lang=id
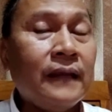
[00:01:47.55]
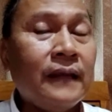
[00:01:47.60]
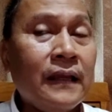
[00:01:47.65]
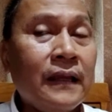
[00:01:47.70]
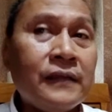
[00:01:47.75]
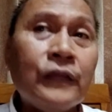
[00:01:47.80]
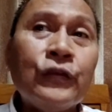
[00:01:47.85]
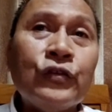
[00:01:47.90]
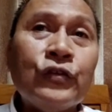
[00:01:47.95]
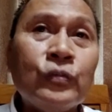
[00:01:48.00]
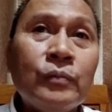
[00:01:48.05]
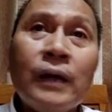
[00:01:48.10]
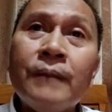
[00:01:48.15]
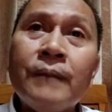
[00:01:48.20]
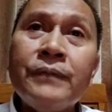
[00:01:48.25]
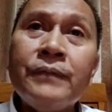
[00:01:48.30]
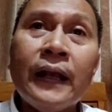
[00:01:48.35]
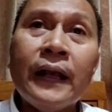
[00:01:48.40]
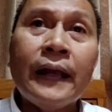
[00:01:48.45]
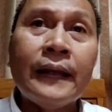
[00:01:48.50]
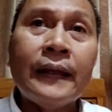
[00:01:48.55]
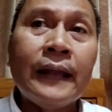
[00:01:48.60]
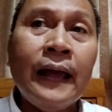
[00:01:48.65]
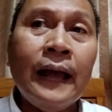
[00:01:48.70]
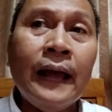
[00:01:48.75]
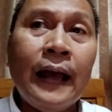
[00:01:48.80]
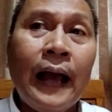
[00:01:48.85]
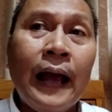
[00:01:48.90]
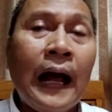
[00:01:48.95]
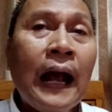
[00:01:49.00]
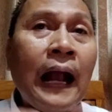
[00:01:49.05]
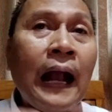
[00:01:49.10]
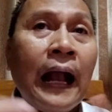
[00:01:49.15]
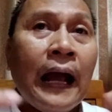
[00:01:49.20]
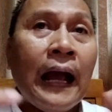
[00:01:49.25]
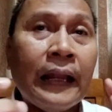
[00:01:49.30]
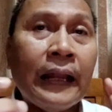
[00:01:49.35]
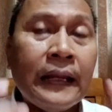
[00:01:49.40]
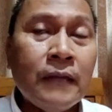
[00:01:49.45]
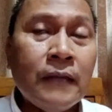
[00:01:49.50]
Salah satu sebabnya karena
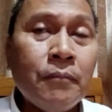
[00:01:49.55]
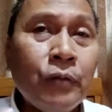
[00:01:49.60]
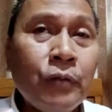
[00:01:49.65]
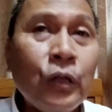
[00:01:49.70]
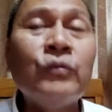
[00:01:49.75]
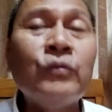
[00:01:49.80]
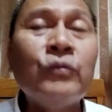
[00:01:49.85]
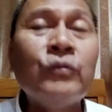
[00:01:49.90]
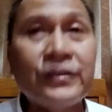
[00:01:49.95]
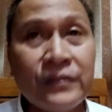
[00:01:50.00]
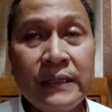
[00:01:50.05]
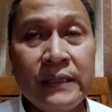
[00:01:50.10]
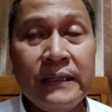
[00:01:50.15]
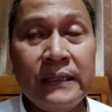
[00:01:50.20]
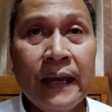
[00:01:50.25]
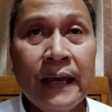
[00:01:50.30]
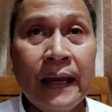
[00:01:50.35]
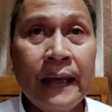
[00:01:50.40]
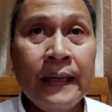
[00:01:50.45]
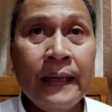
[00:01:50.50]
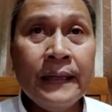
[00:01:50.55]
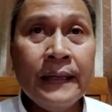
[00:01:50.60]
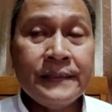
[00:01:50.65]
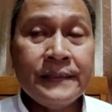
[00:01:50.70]
anggarannya belum tersedia.